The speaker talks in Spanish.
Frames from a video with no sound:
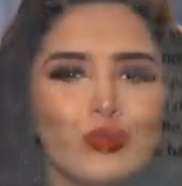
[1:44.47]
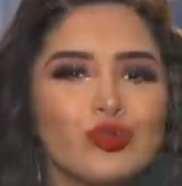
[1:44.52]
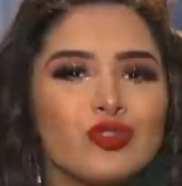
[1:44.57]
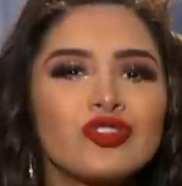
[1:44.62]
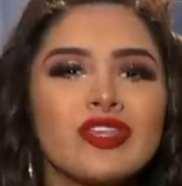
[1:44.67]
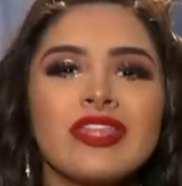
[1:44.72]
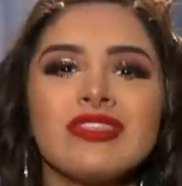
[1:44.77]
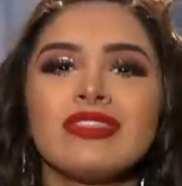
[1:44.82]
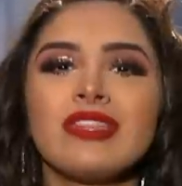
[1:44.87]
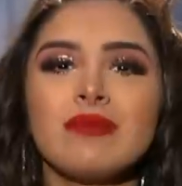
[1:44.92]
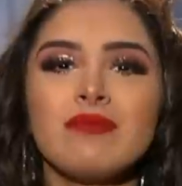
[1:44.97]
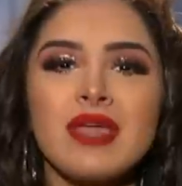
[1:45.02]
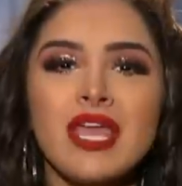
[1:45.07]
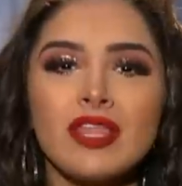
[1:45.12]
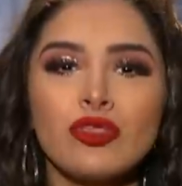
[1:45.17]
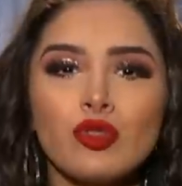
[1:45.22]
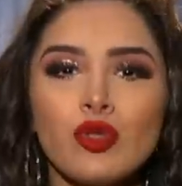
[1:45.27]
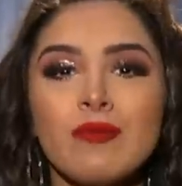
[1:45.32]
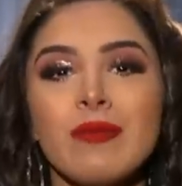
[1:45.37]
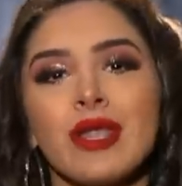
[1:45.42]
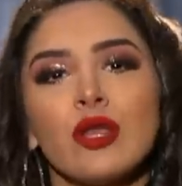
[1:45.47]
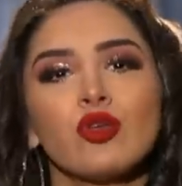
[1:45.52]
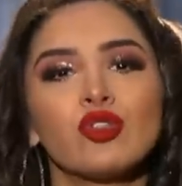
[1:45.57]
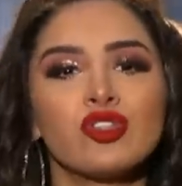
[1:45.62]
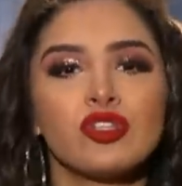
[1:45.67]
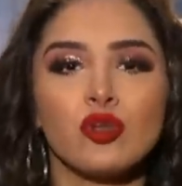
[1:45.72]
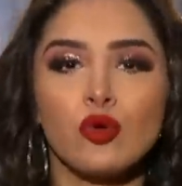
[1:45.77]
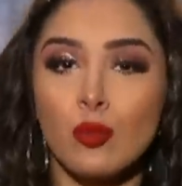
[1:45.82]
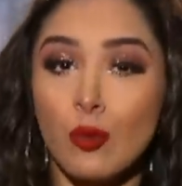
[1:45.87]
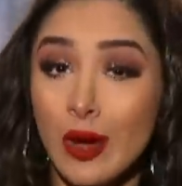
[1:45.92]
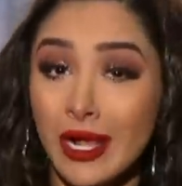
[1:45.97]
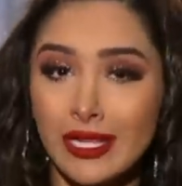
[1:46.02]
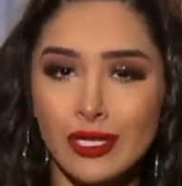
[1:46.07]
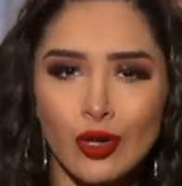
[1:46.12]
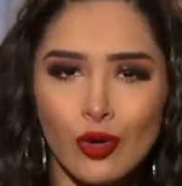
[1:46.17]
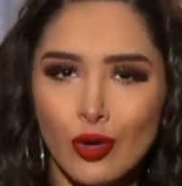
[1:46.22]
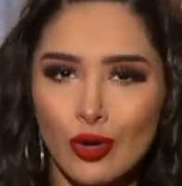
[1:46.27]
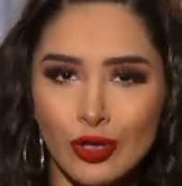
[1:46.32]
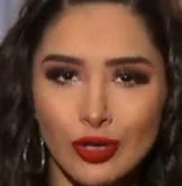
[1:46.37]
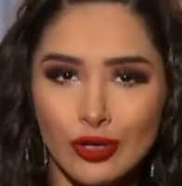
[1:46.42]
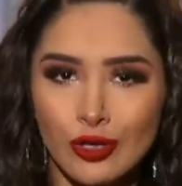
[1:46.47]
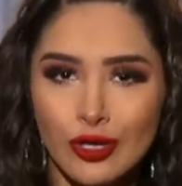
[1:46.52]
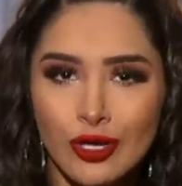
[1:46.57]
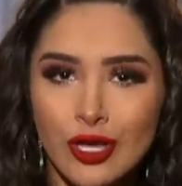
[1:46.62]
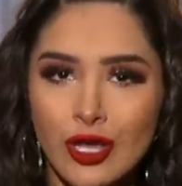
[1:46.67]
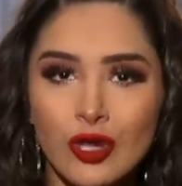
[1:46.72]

un sentimiento y menos si hubo alcohol.